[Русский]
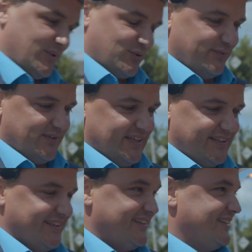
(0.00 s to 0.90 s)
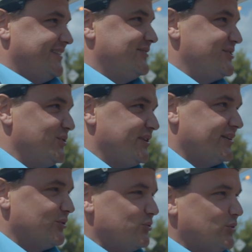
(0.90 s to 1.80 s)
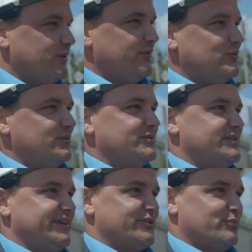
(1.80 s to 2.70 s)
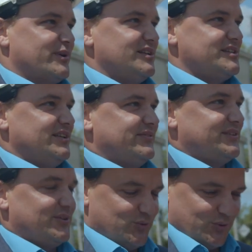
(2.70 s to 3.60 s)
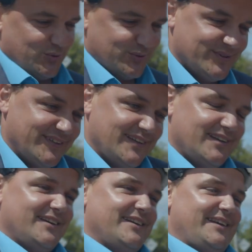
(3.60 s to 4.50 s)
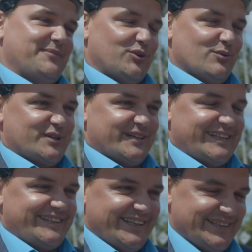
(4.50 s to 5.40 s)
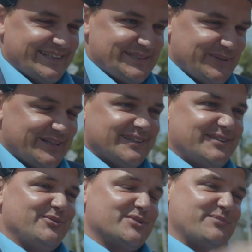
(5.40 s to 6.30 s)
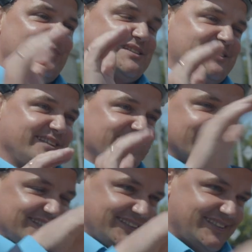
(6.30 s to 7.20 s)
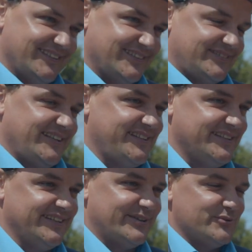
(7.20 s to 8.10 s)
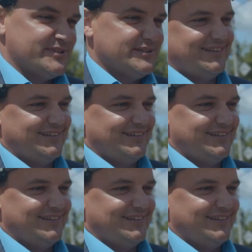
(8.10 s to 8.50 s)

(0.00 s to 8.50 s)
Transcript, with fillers: потом, видать, э, высокие грунтовые воду сверху проложили вторую, и потом уже когда третий раз перекладывали, уже положили третий ярус. В